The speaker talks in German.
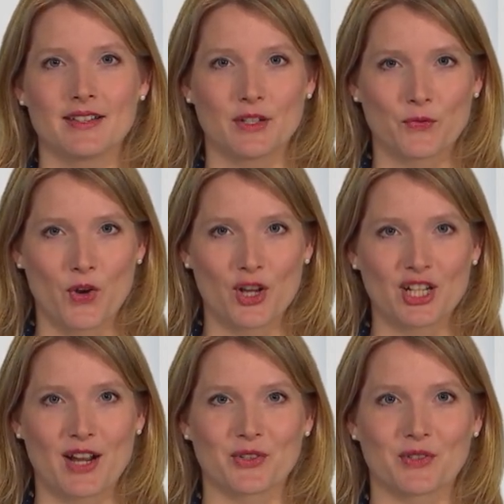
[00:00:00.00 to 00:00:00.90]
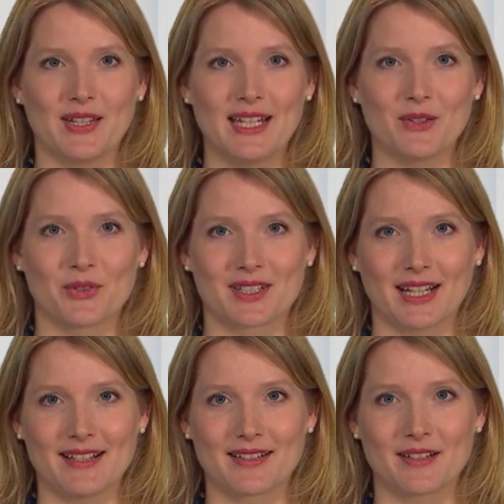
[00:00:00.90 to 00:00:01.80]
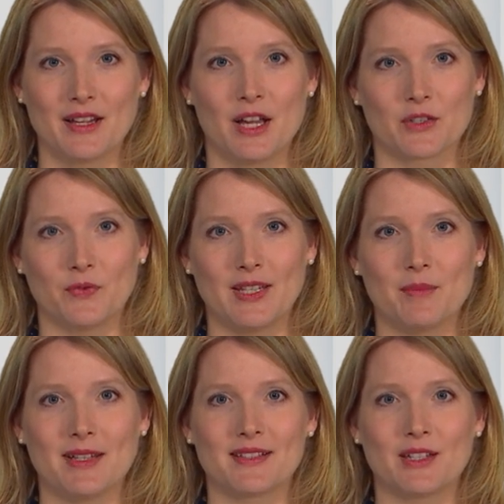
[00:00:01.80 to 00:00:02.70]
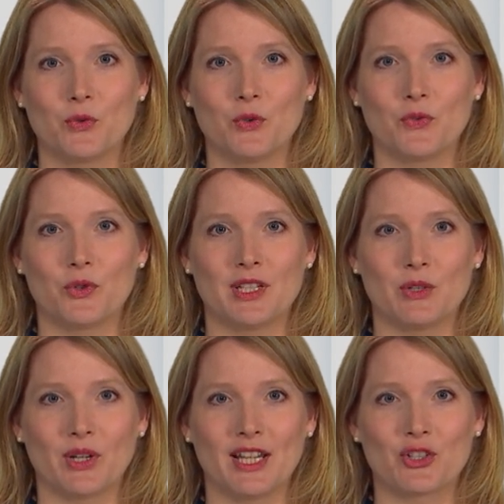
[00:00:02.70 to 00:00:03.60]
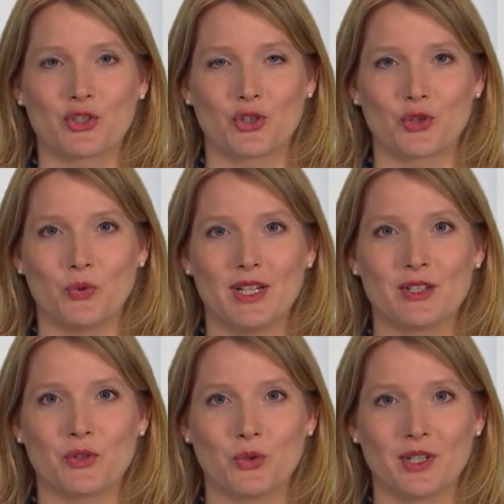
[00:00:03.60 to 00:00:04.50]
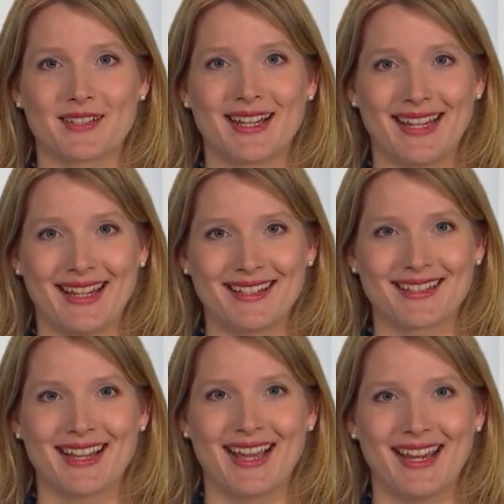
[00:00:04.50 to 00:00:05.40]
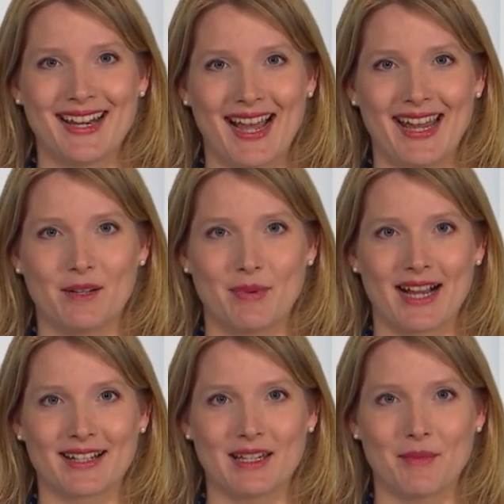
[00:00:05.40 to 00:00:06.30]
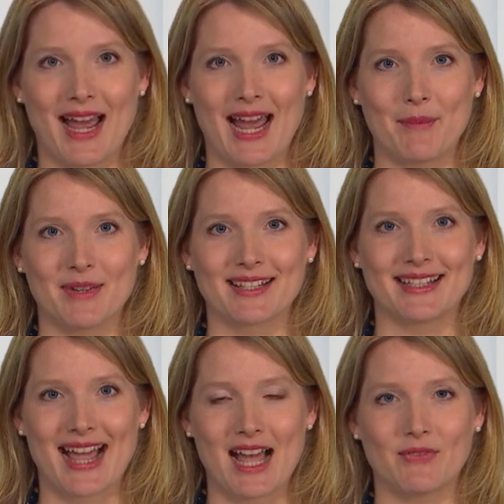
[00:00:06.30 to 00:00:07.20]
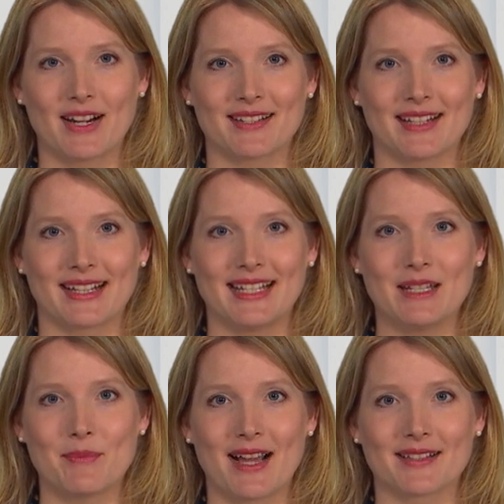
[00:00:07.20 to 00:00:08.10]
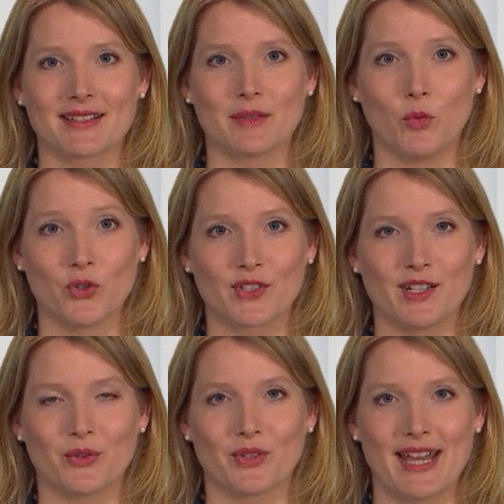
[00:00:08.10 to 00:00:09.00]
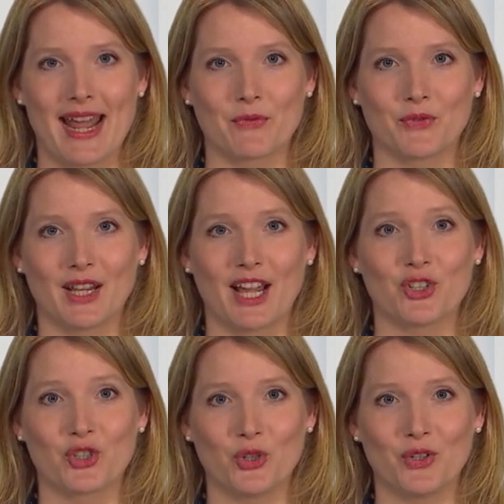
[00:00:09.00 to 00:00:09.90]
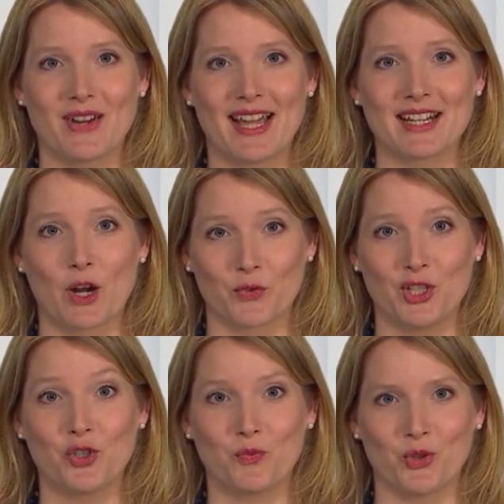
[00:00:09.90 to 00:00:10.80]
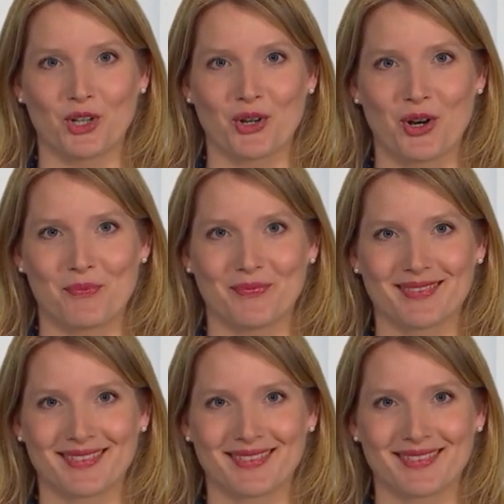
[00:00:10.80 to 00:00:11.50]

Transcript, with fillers: sind Forscher aus Wien und Dresden sowie dem Institut für theoretische Studien kurz HITS, in Heidelberg dem Geheimnis nachwachsender Gliedmaßen, Muskeln und Nerven ein Stück weit auf die Spur gekommen.